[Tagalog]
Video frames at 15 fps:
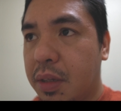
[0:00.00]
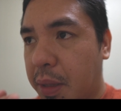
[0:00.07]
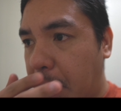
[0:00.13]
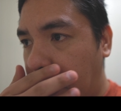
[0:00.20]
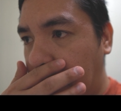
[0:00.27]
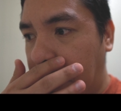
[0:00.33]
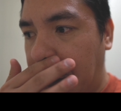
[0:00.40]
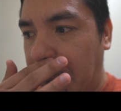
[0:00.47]

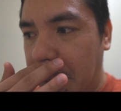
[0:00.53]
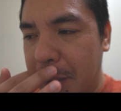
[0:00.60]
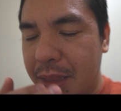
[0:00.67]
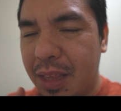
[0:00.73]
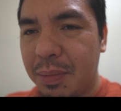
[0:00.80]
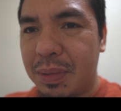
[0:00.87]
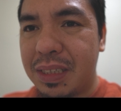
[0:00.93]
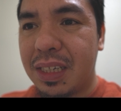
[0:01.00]
kahit
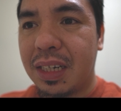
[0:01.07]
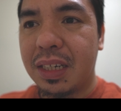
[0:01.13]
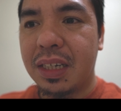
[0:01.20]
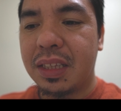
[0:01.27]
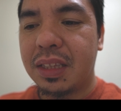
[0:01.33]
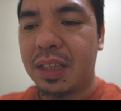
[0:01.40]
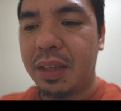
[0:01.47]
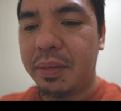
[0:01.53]

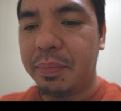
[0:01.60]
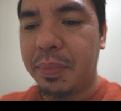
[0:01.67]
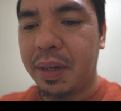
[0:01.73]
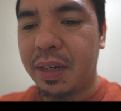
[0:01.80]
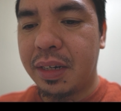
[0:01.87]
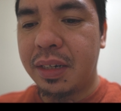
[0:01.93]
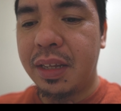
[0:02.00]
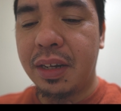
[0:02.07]
masakit
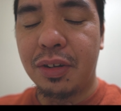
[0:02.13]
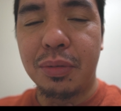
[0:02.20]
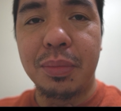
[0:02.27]
para di ako